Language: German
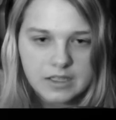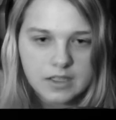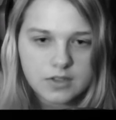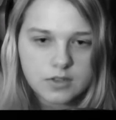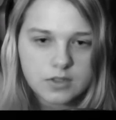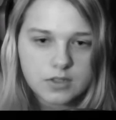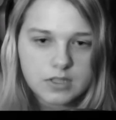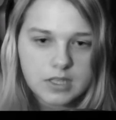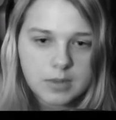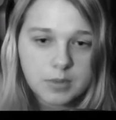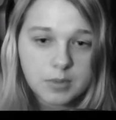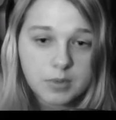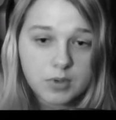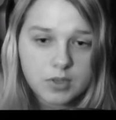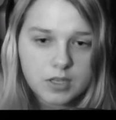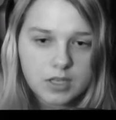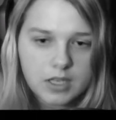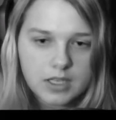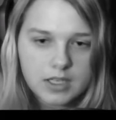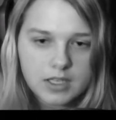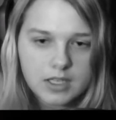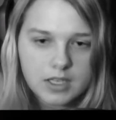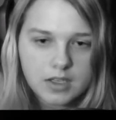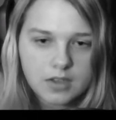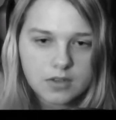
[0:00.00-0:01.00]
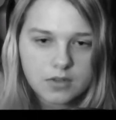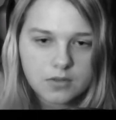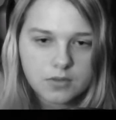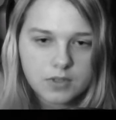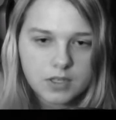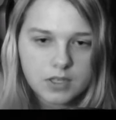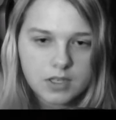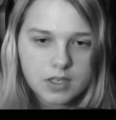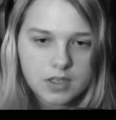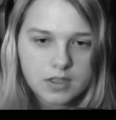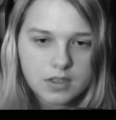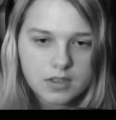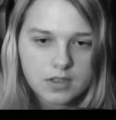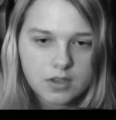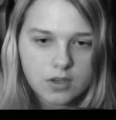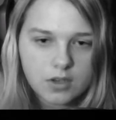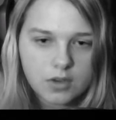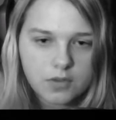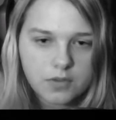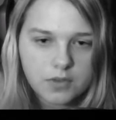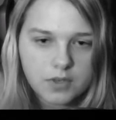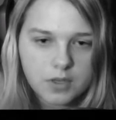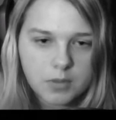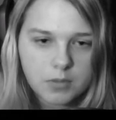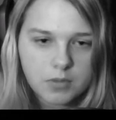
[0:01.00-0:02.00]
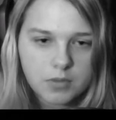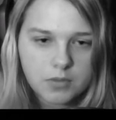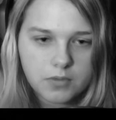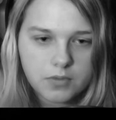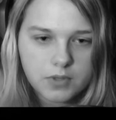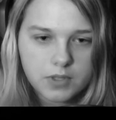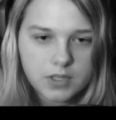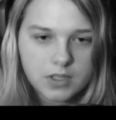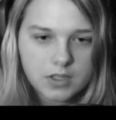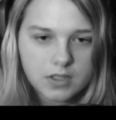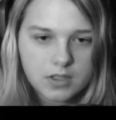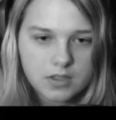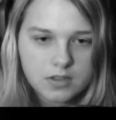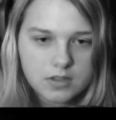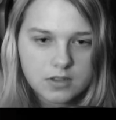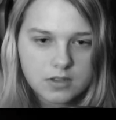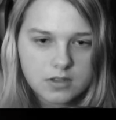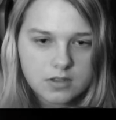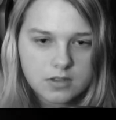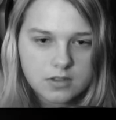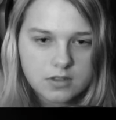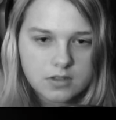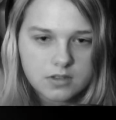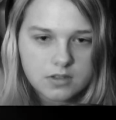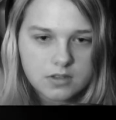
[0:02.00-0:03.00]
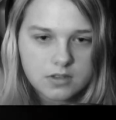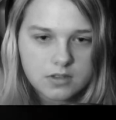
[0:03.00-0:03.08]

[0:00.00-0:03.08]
Also ich habe auch keine Ahnung, wie lang die Aufnahme wird.